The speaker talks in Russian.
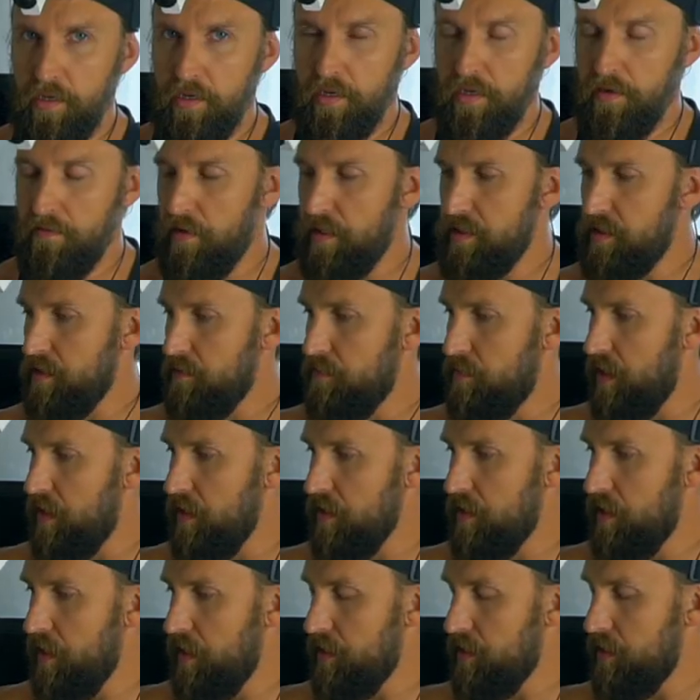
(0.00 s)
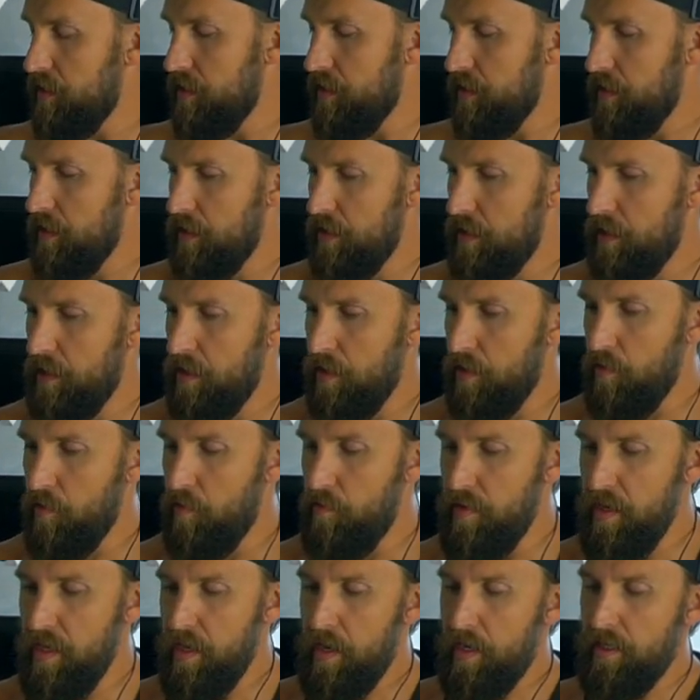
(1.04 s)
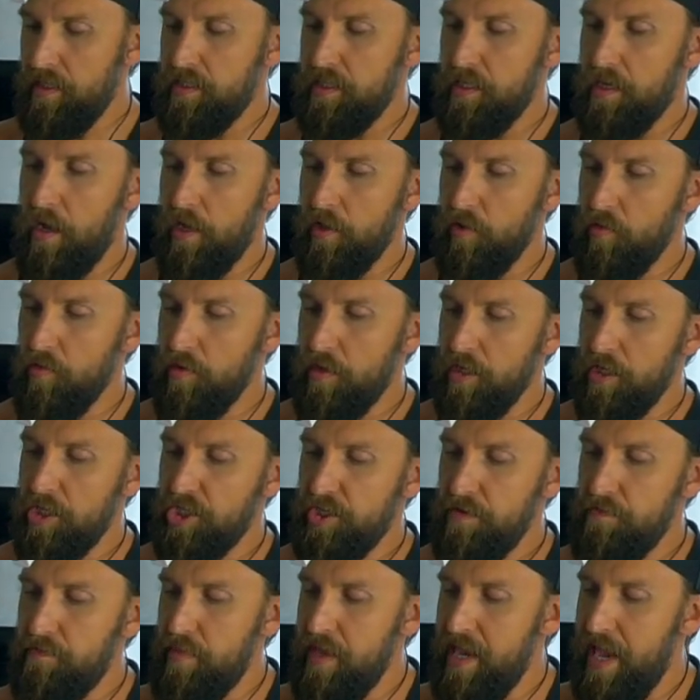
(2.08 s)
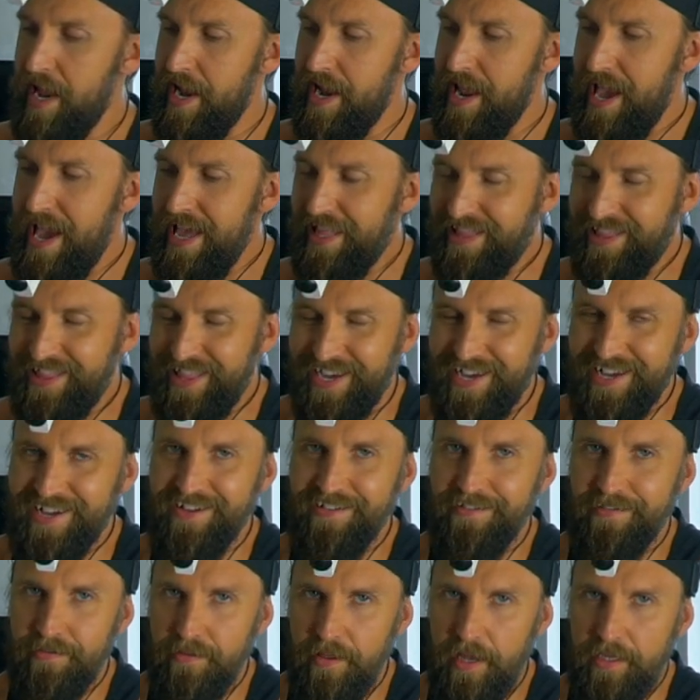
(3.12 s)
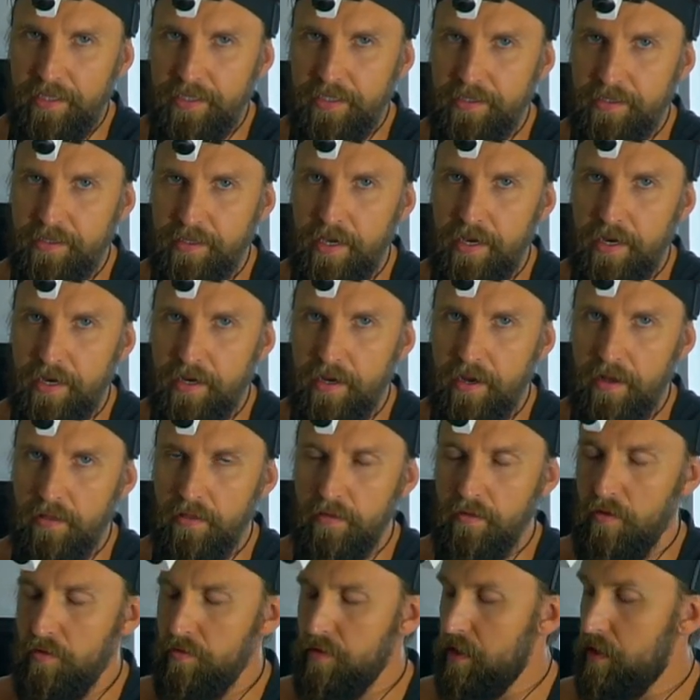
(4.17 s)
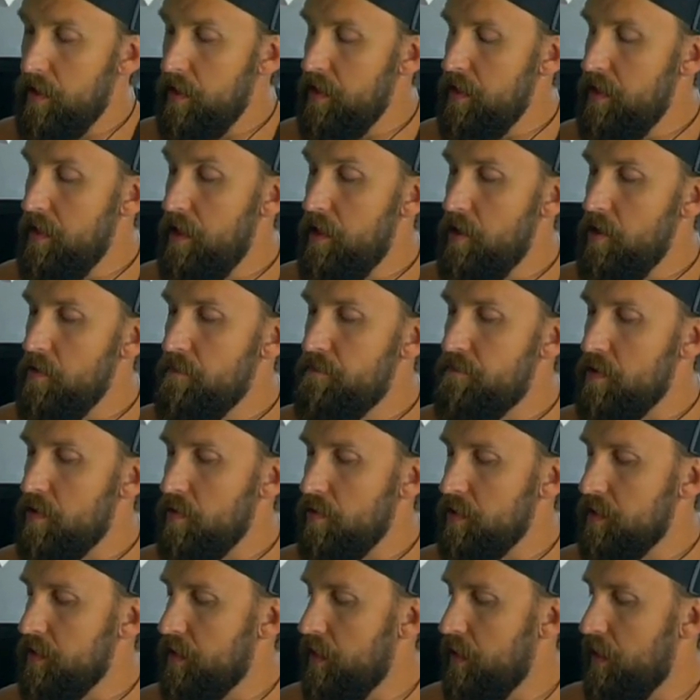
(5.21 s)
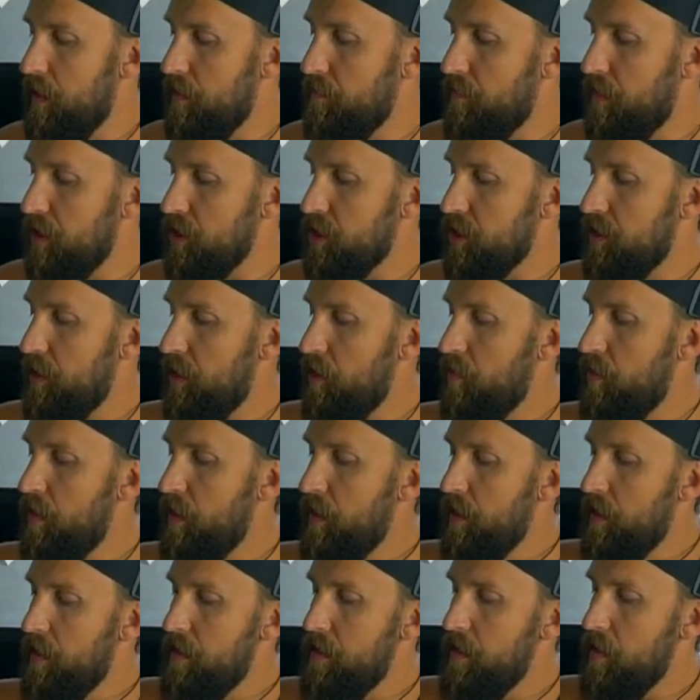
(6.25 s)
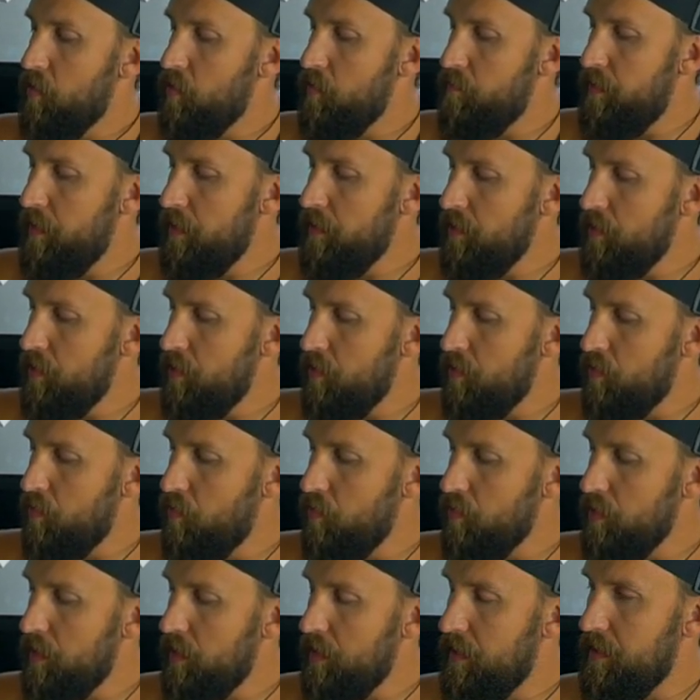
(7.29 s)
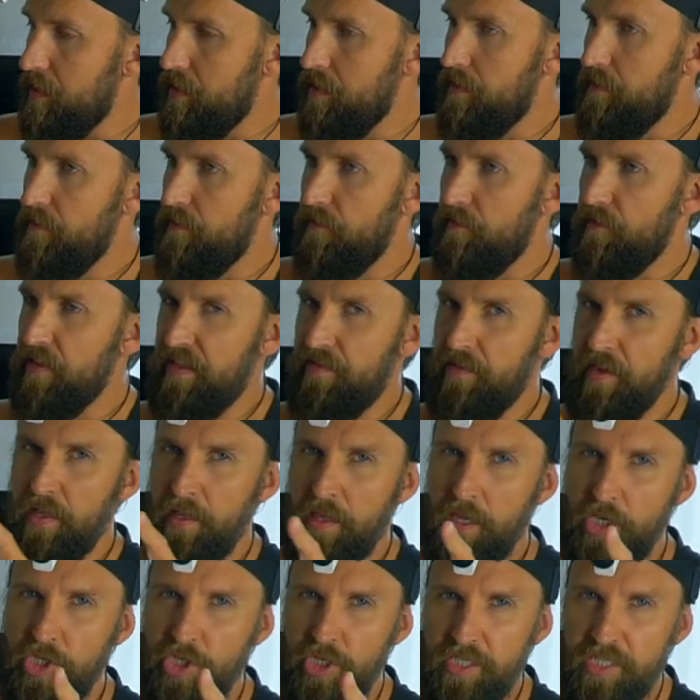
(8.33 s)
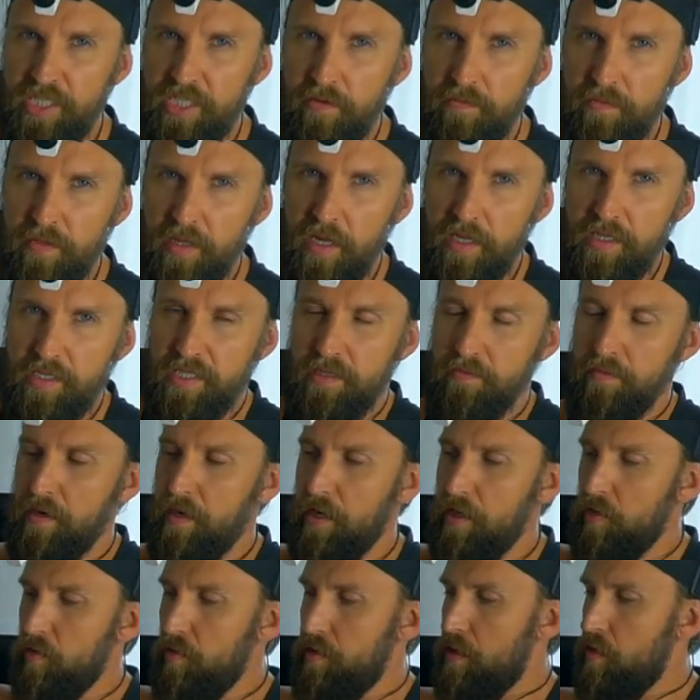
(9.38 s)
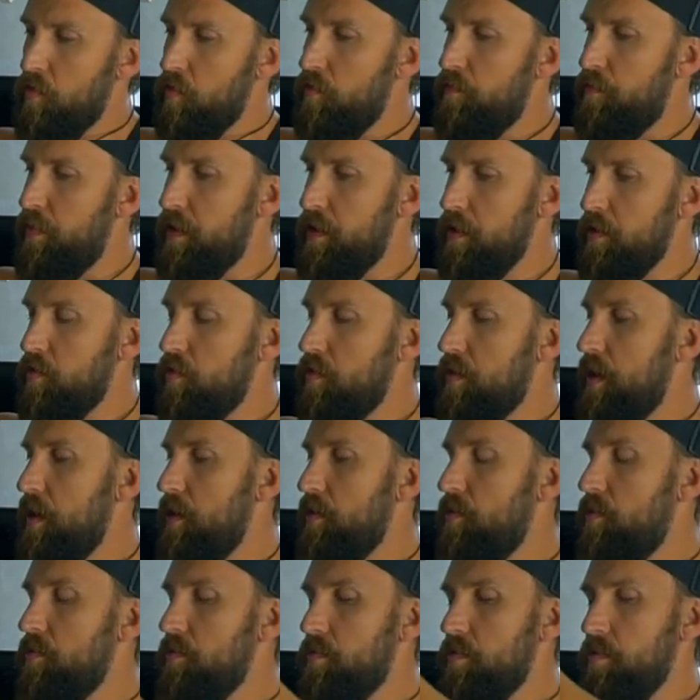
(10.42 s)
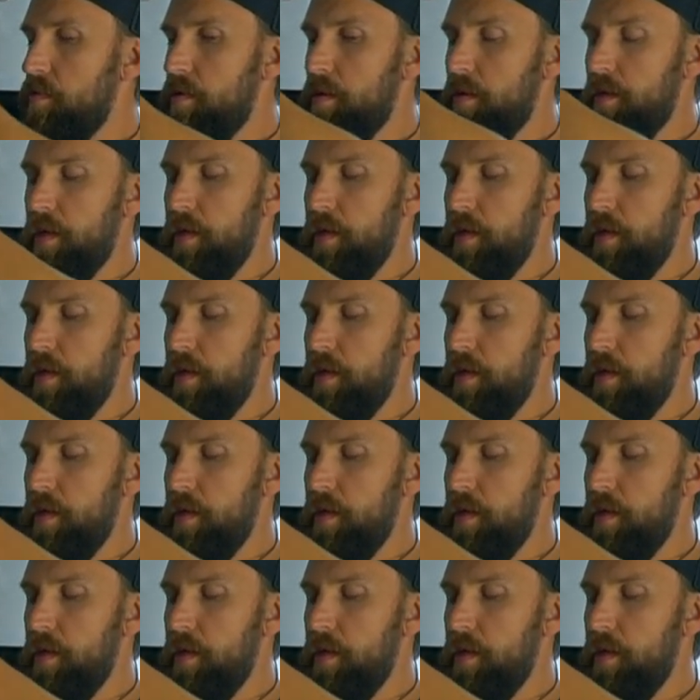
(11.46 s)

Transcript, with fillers: Хватит болтать. У меня есть колонка JBL. Это классная колонка, я ее просто обожаю. Я купил ее года в 2017 году я купил эту колонку.